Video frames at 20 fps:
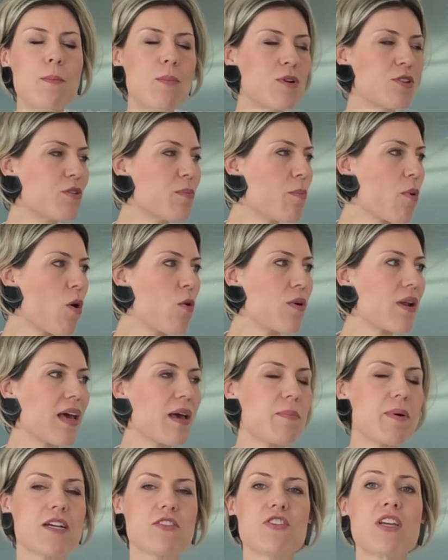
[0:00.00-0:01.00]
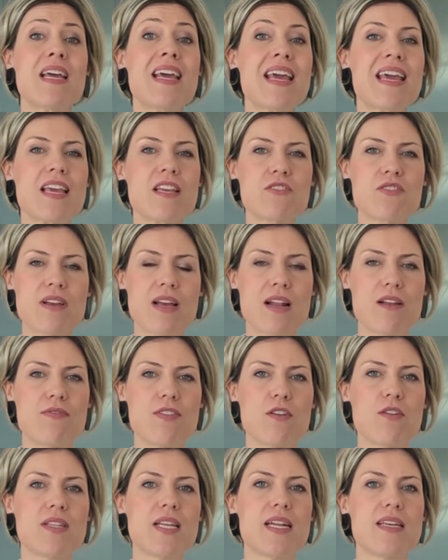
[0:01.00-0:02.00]
Muito bom, né, Paty? Isso que ela
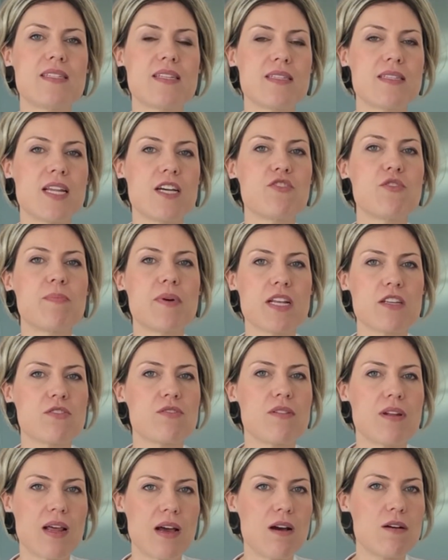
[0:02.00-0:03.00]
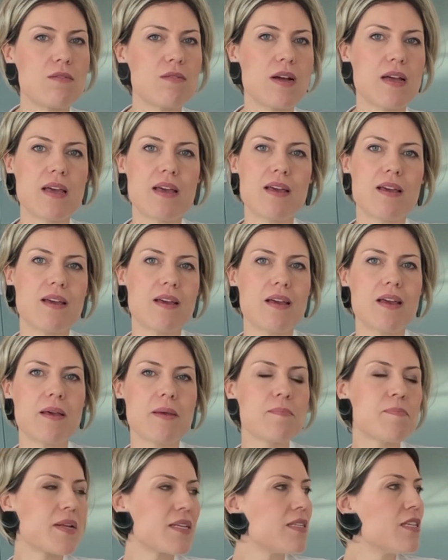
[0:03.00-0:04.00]
falou da necessidade operacional é, é
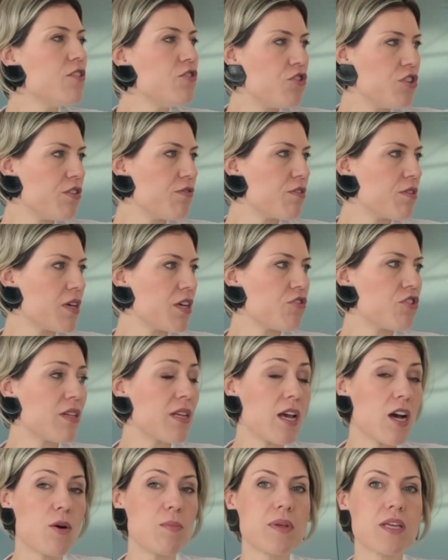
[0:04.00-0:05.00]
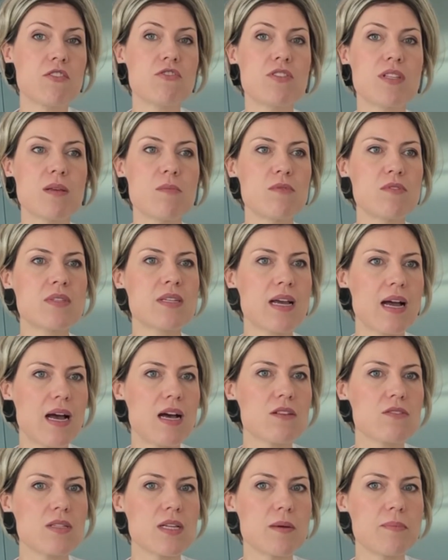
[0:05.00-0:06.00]
imprescindível, né? É genial, porque a gente tem muitos
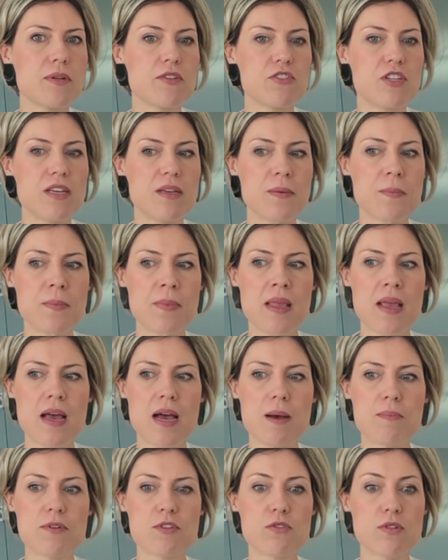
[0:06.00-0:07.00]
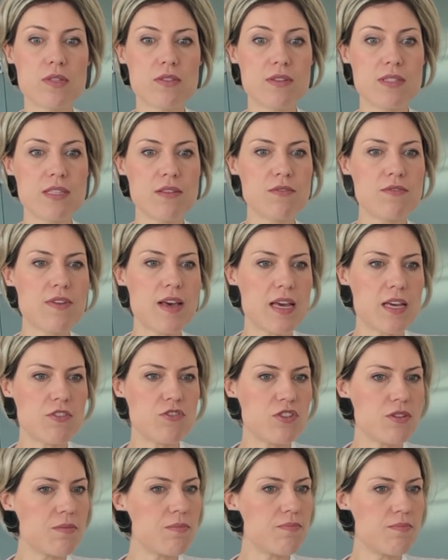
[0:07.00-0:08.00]
casos, né, Paty, que a pessoa às vezes
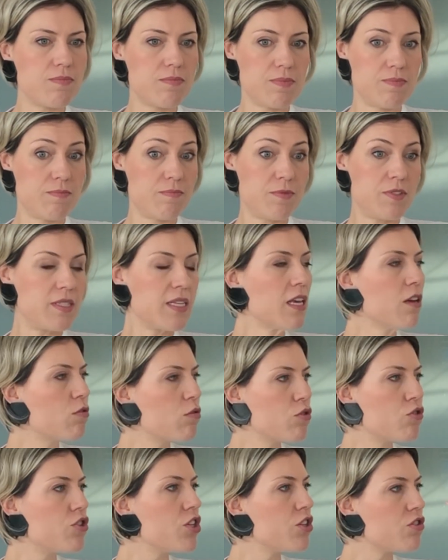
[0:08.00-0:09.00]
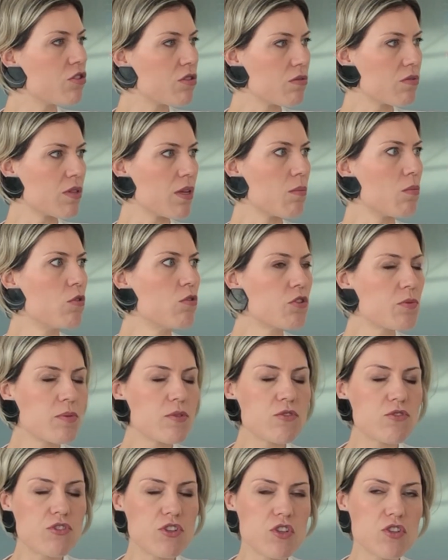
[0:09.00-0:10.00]
investe cinco dígitos, né,
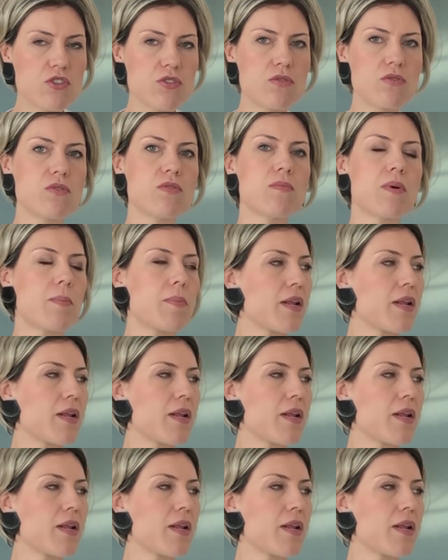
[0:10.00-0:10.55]
múltiplos dígitos numa